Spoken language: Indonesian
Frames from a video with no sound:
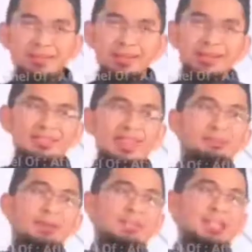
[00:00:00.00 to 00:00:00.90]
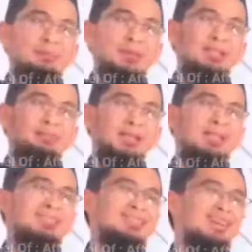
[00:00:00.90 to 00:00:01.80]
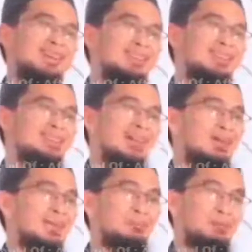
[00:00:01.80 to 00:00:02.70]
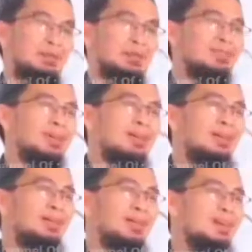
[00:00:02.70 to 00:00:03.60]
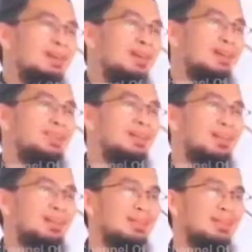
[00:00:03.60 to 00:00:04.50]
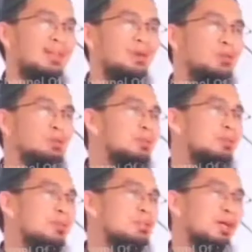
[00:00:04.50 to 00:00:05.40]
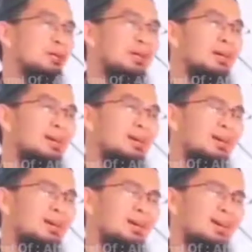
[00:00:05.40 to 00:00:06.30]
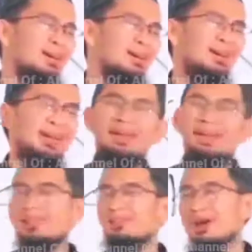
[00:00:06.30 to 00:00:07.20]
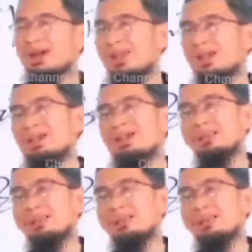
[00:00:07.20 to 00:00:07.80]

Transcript: Orang lain capek, capek, capek ini datang lagi, tawaran proyek datang lagi, datang lagi, datang lagi. Utsman tuh masya Allah, kayanya banyak.